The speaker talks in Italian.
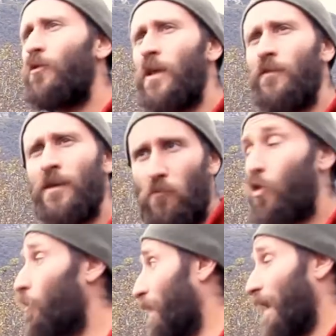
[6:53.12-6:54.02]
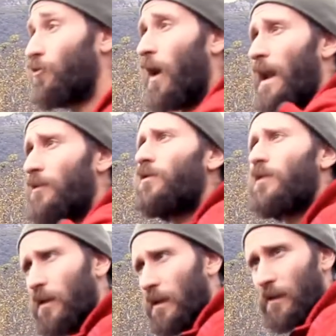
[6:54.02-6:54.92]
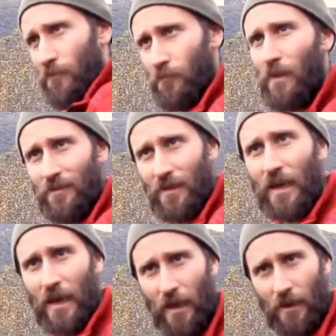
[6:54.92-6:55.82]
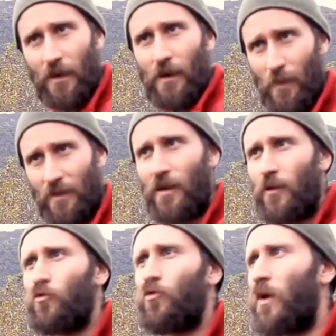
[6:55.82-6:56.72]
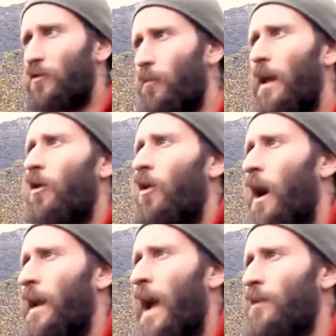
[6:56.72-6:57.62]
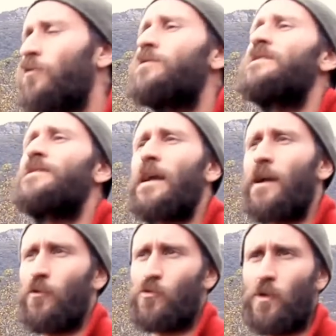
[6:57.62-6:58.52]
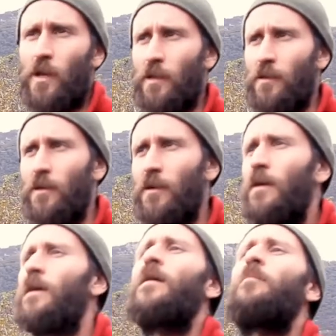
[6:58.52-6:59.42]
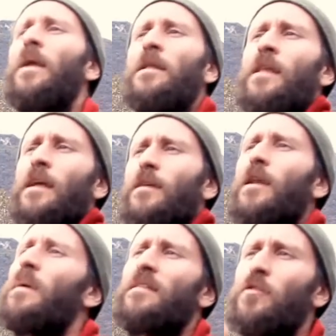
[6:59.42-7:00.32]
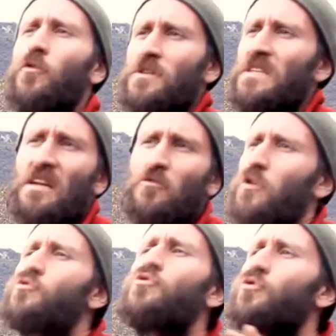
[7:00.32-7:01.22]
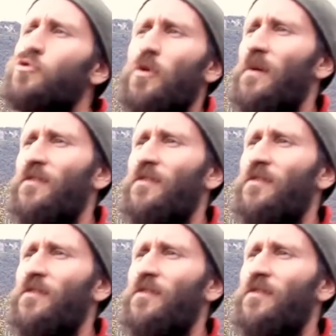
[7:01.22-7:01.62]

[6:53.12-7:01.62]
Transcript: ulivi col prato alto che mantiene, mantiene tutto quanto bello areato, si seccano sulle reti prendete, le mettete in un essiccatore giusto giusto per